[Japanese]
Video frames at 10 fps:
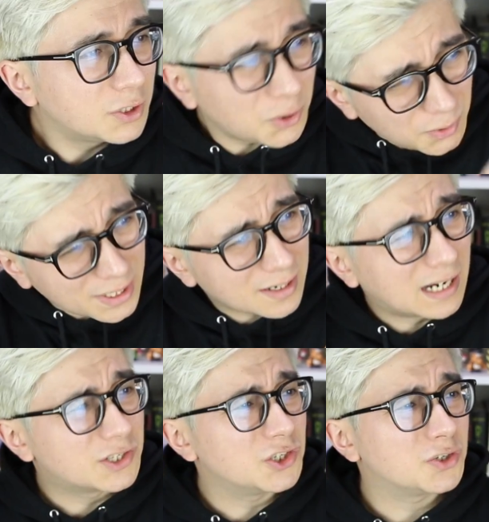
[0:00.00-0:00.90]

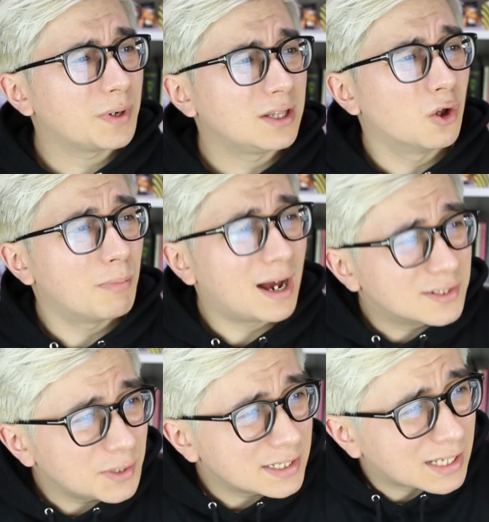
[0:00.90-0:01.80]
980円のま
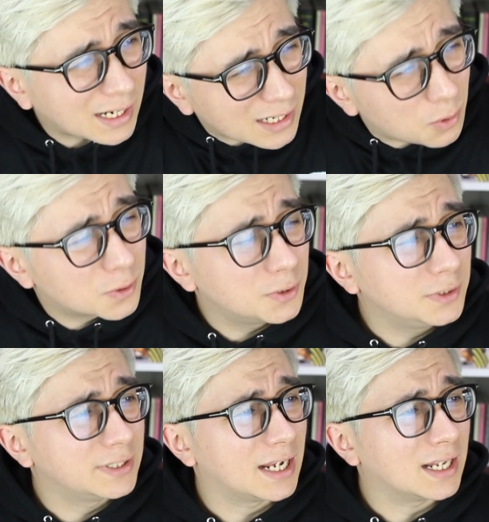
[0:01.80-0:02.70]
ずいサラダを食
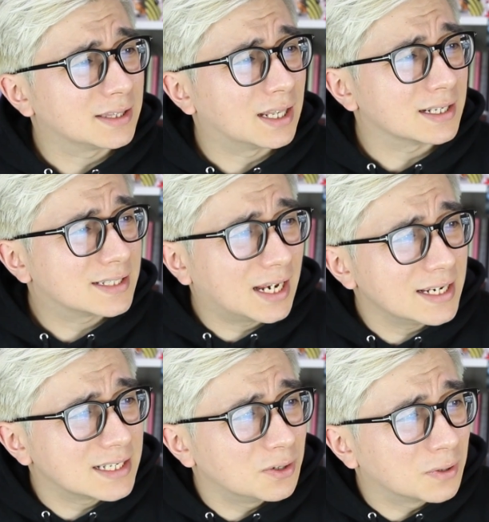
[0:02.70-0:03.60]
うぐらいだったら、
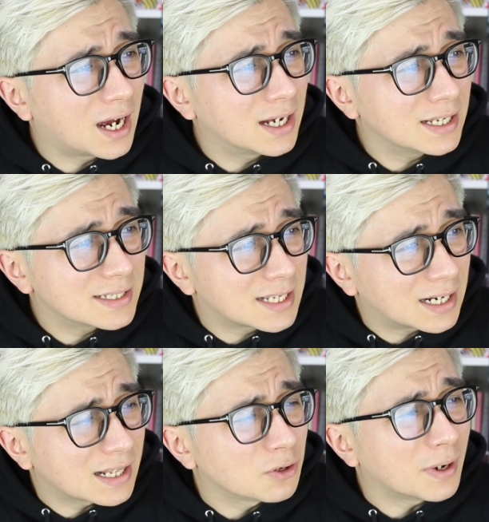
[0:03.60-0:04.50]
サイゼの
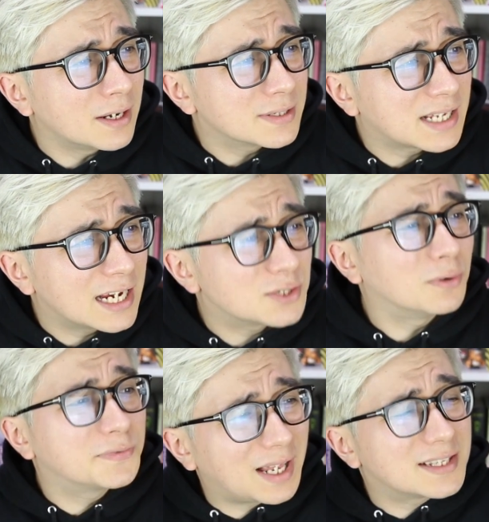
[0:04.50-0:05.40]
ガーデンサラダの L サイズ
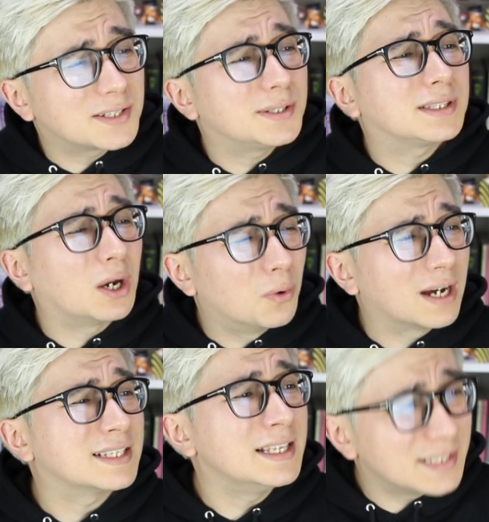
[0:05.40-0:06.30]
を2つ食った方
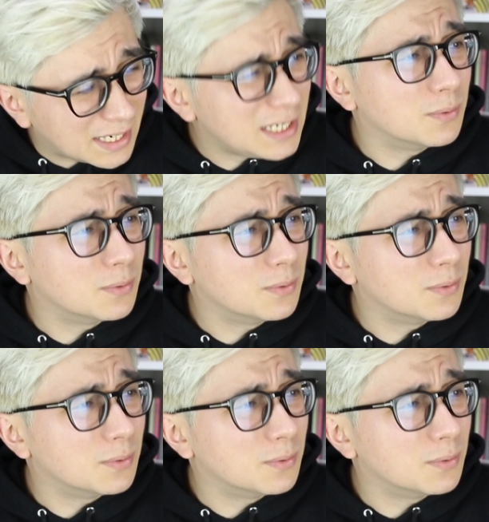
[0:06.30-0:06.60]
が全然いい